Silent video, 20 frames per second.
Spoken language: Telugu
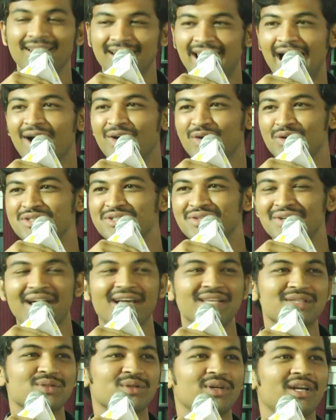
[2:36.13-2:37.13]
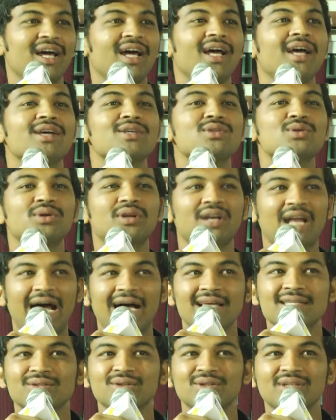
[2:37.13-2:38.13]
నా కోసం రాసుకున్నా సో
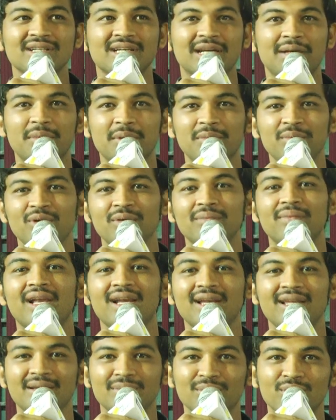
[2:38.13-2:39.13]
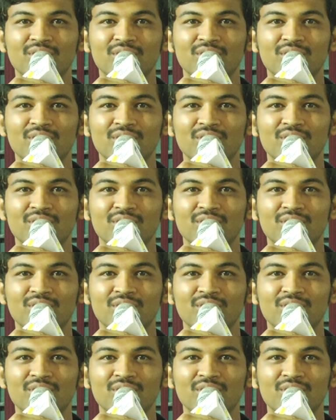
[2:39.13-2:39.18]
రాసుకున్న క్రమంలో మళ్ళీ